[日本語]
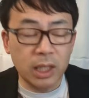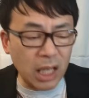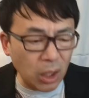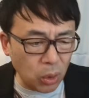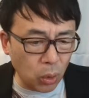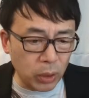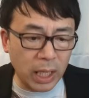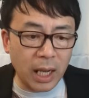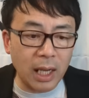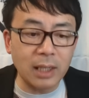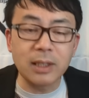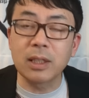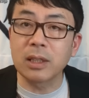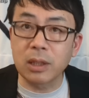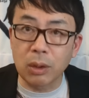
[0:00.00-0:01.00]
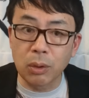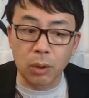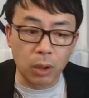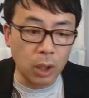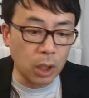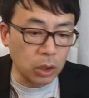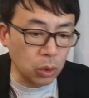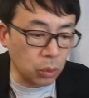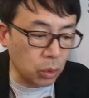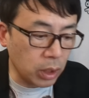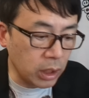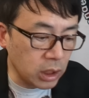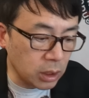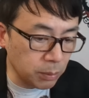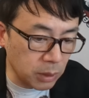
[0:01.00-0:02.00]
結構長いんですけど、ちょっと
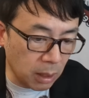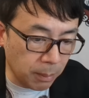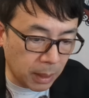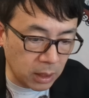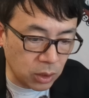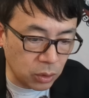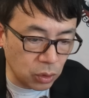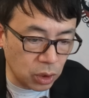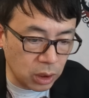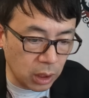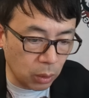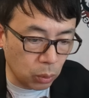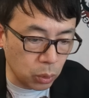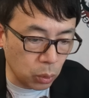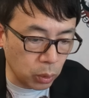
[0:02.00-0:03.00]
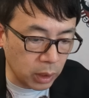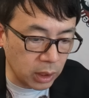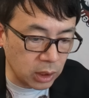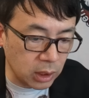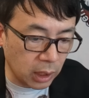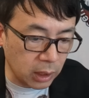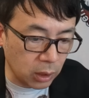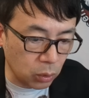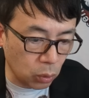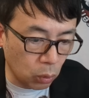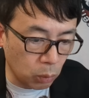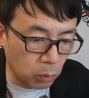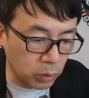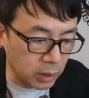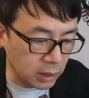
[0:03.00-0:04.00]
ね、一部ね、抜粋してお届けしたいなと
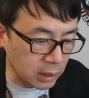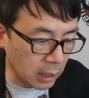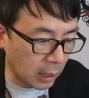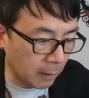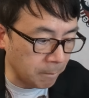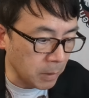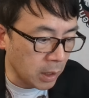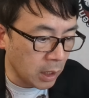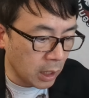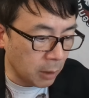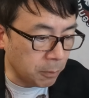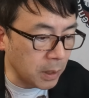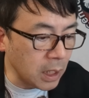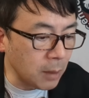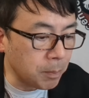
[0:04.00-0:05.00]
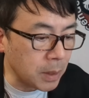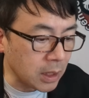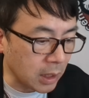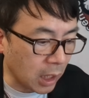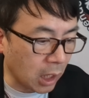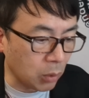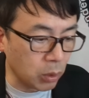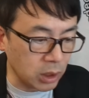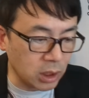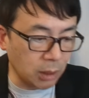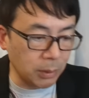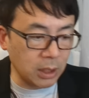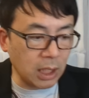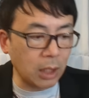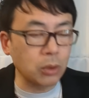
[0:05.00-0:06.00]
思うんですが、フィリピンで、あ、これちな
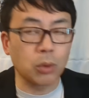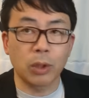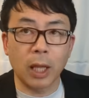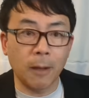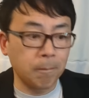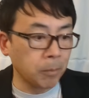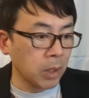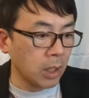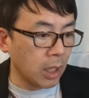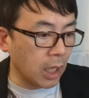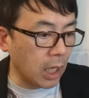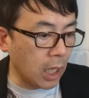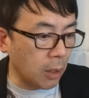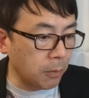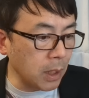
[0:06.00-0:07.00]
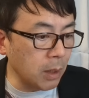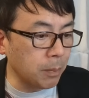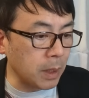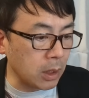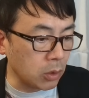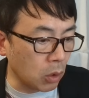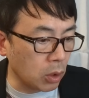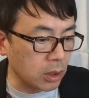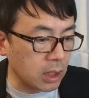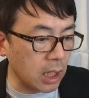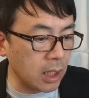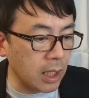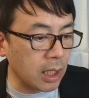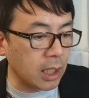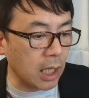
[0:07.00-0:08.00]
みにタイトルね、フィリピンの
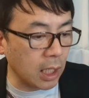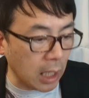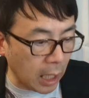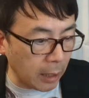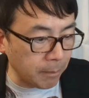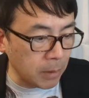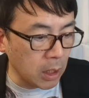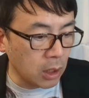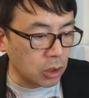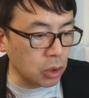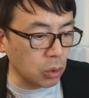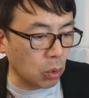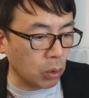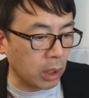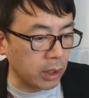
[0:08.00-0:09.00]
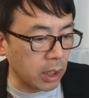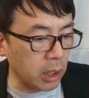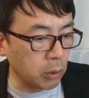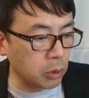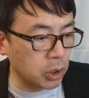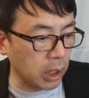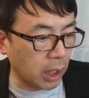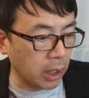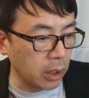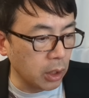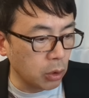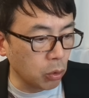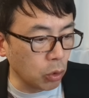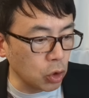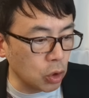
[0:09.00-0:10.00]
戦令警戒、中国が電力支配、
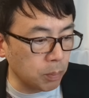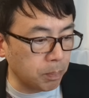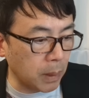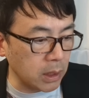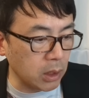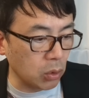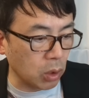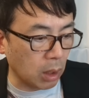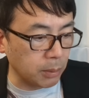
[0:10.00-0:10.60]
40%